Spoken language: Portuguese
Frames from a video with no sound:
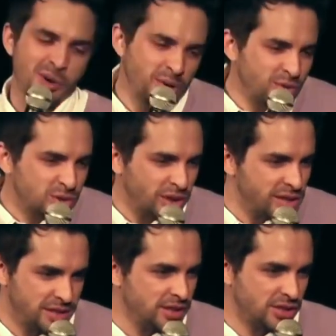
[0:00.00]
É um povo que só
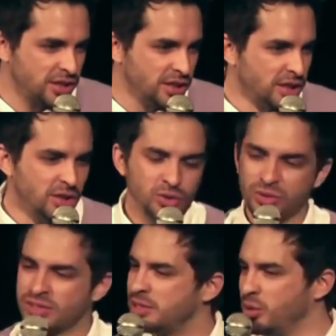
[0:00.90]
existe
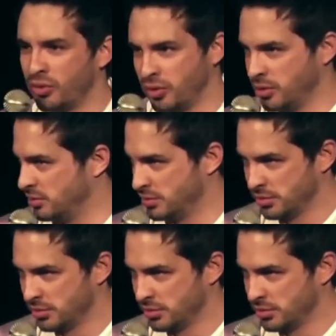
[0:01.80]
no Silvio.